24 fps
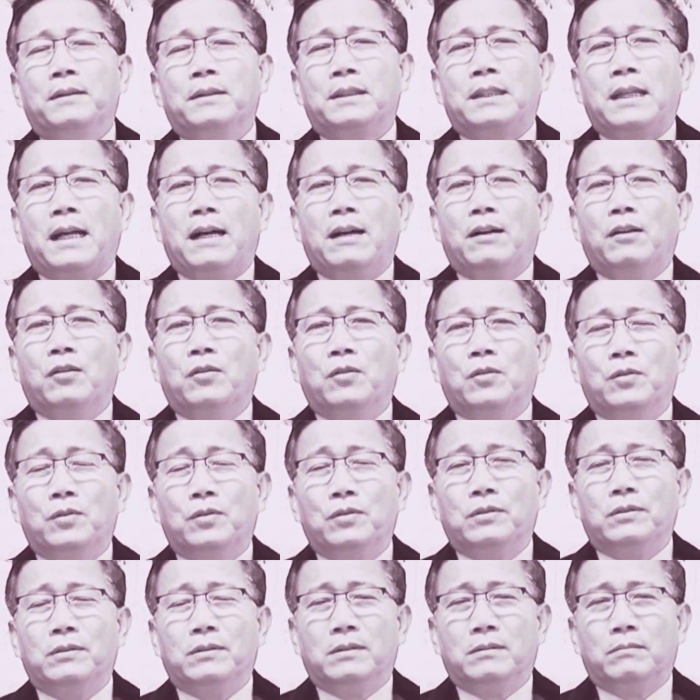sau
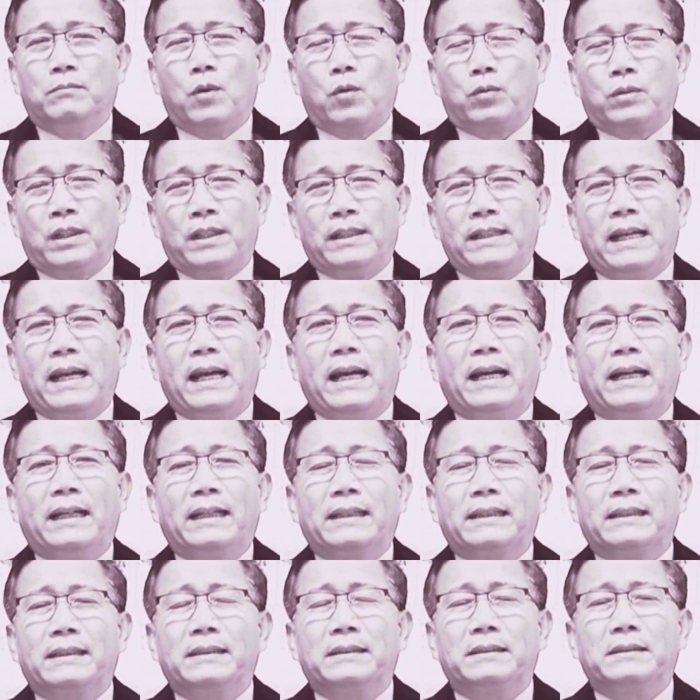một thời
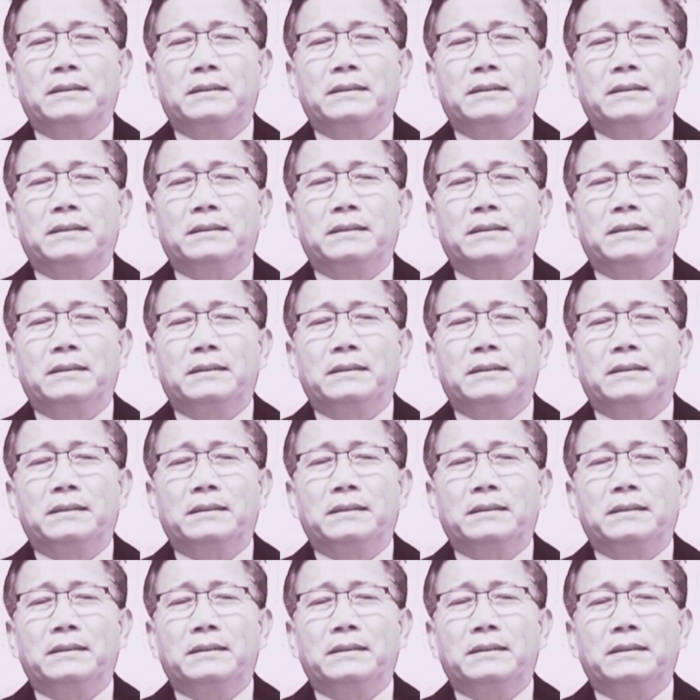gian